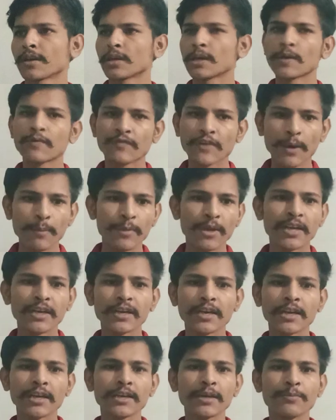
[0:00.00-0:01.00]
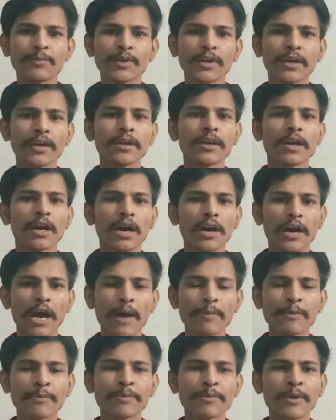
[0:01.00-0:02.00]
ये फैमिली के लिए भी
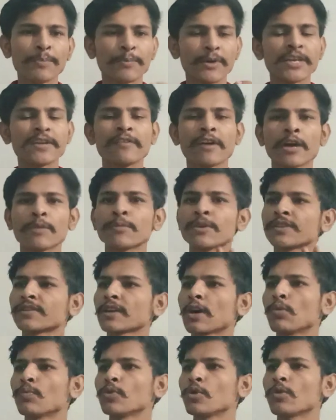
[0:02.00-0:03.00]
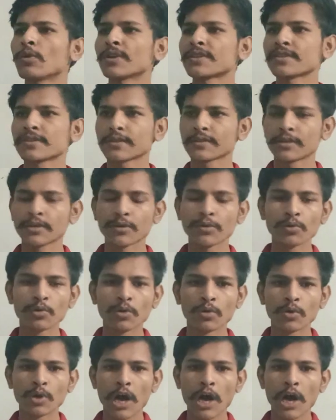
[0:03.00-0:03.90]
आप अपने परिवार में इसका उपयोग कर सकते हो